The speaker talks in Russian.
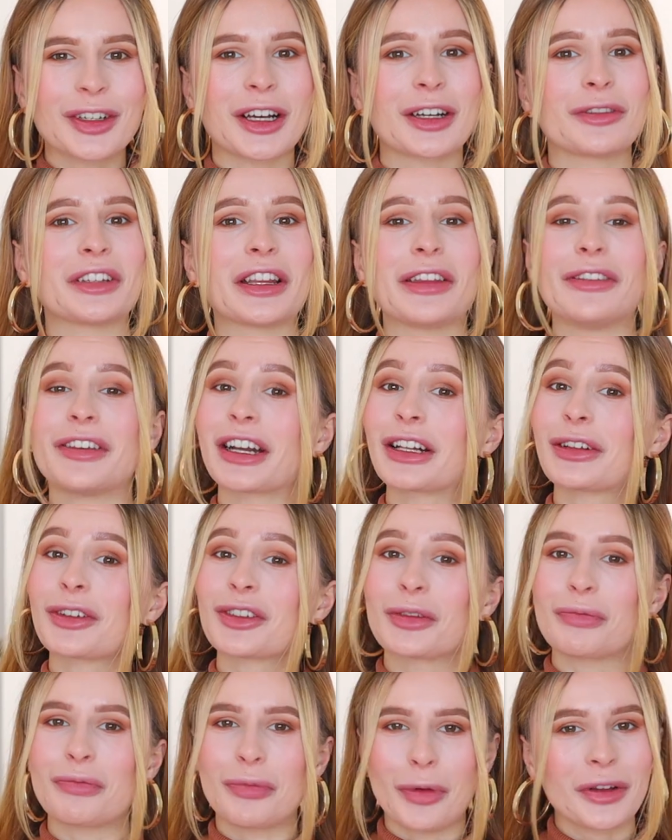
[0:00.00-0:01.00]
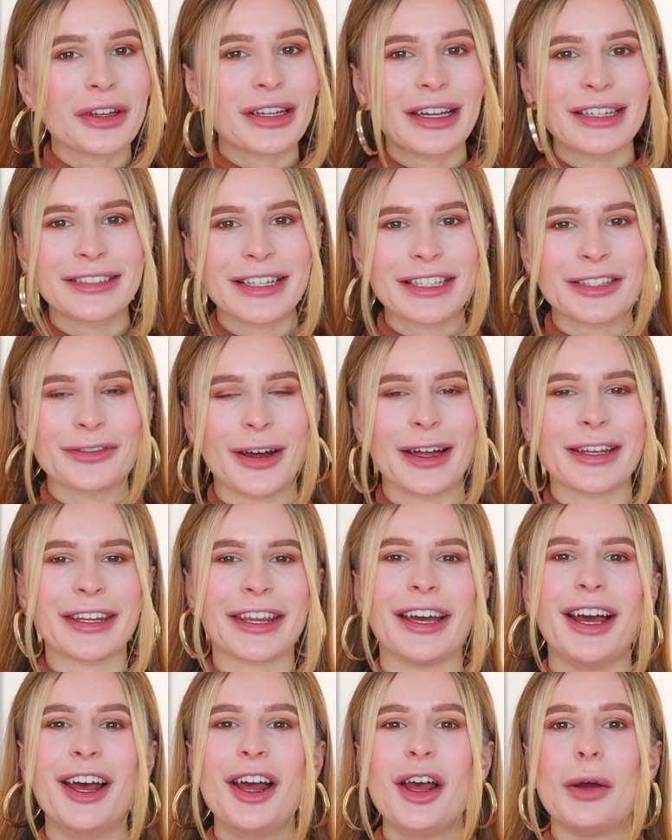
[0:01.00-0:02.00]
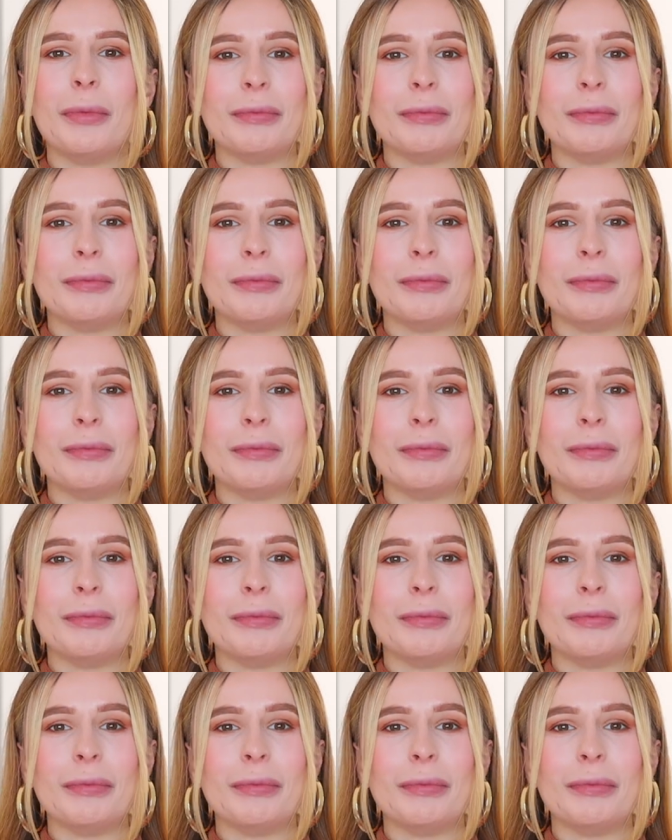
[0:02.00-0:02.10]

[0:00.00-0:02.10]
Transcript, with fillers: как вы, наверное, уже поняли из названия,